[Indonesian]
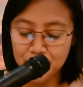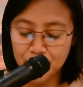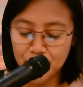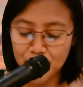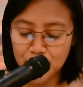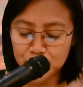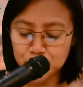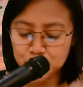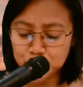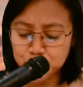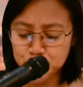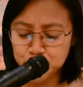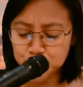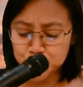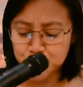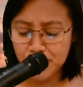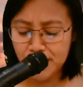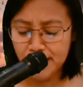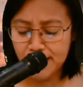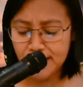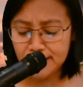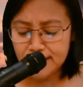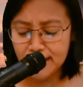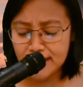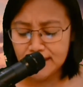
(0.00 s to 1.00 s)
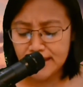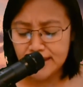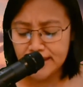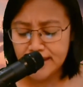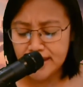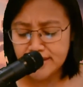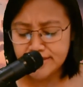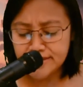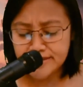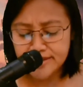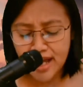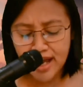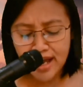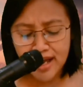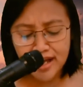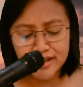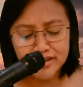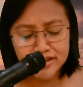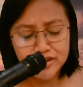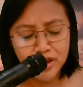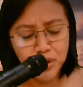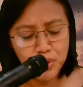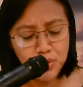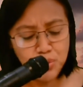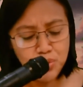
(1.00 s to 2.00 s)
Begitu juga
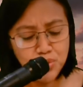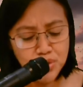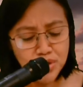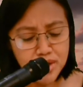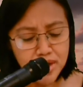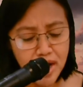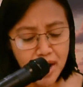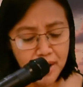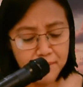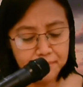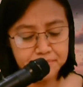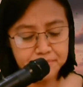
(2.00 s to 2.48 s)
kegelisahan terungkap